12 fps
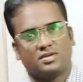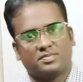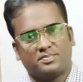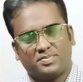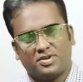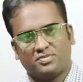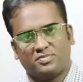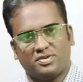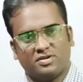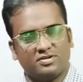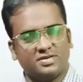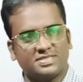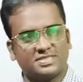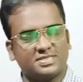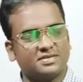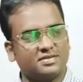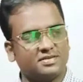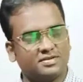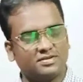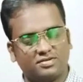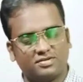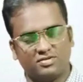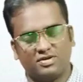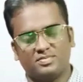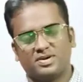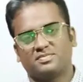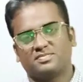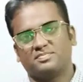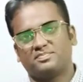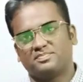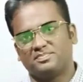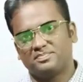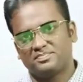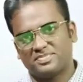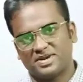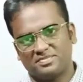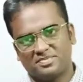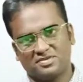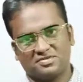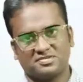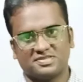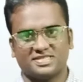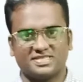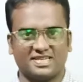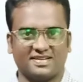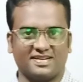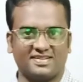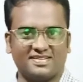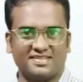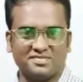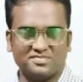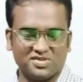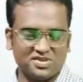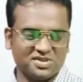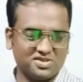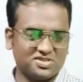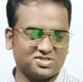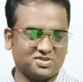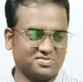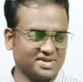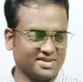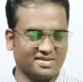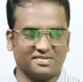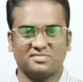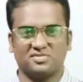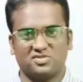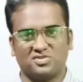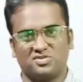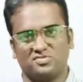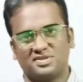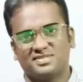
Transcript: প্রিয় বিয়ার্স ও আমার প্রাণপ্রিয় শিক্ষার্থীরা সবাইকে ধন্যবাদ